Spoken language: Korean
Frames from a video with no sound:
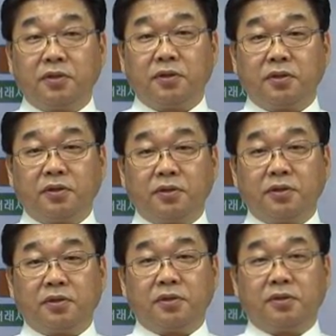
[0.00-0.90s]

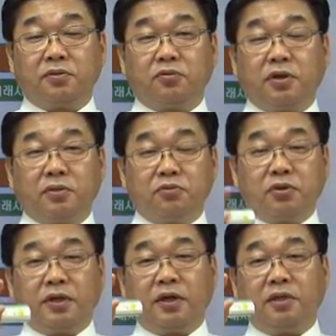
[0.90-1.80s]
그
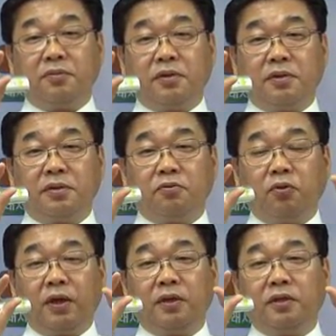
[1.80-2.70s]
투자금융이나 아니면은
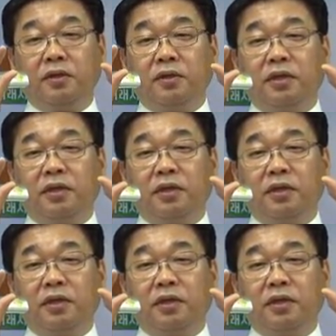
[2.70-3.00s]
외환